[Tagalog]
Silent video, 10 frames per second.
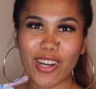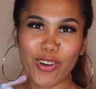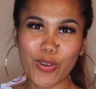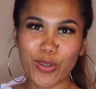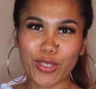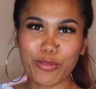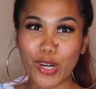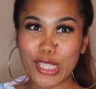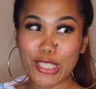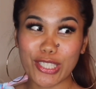haul
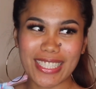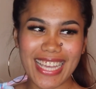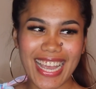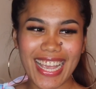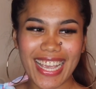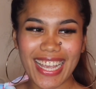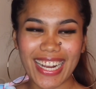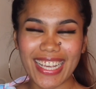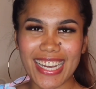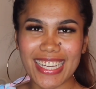for today.
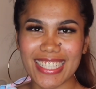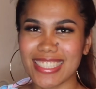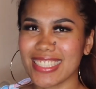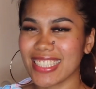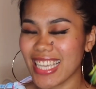Ayan.